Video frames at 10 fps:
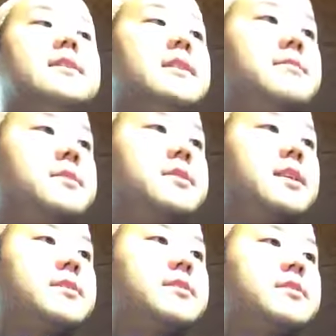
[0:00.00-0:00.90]
眠く
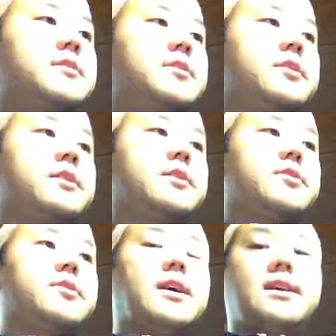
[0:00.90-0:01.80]
なるといったこ
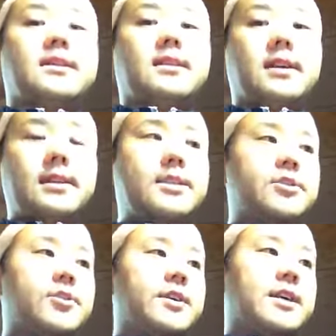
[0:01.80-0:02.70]
とがないで
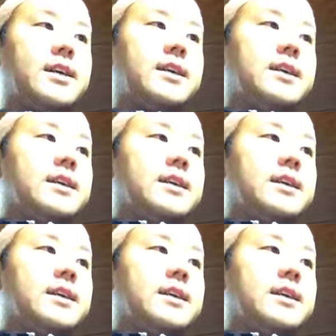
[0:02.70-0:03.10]
しょうか